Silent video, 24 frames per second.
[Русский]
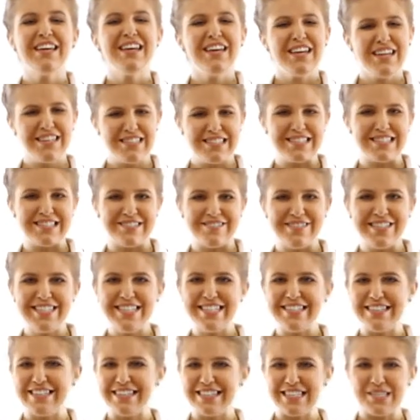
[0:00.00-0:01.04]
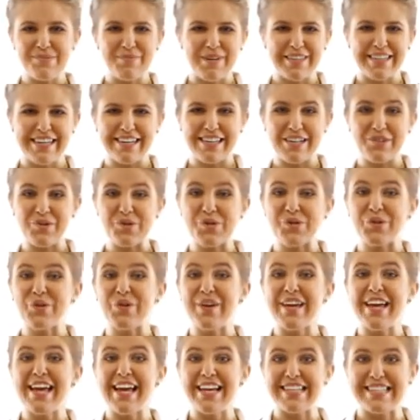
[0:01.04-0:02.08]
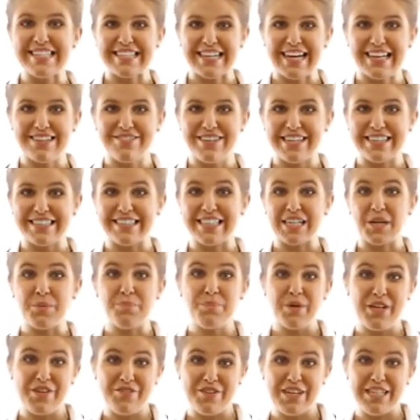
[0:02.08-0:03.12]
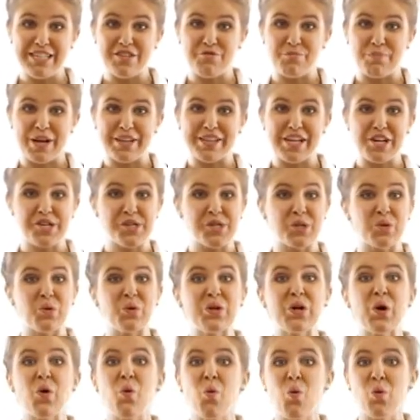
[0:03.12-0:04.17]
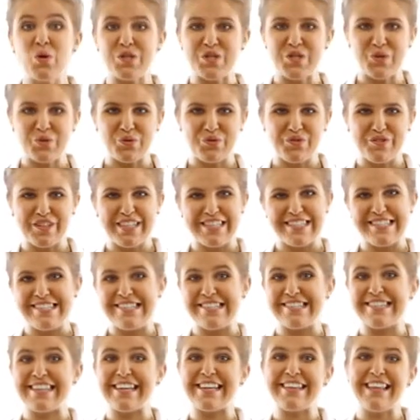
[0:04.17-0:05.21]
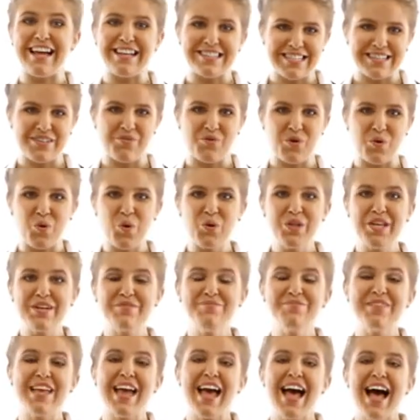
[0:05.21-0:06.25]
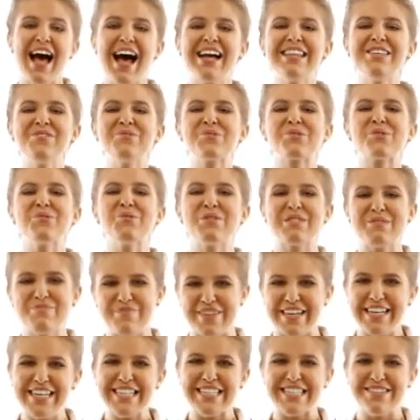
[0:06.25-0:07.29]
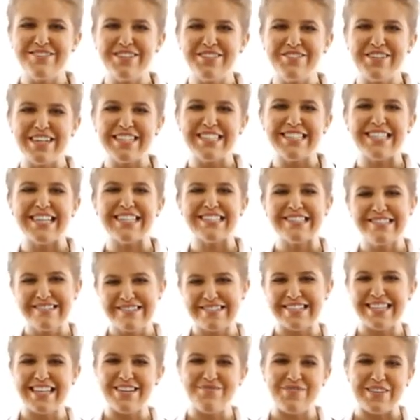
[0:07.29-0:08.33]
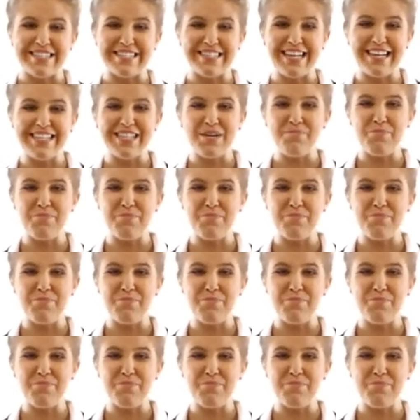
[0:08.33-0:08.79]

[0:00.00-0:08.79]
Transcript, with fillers: И действительно, несмотря на то, что эти конвекторы появились в продаже только осенью 2013 года, они уже успели завоевать заслуженное признание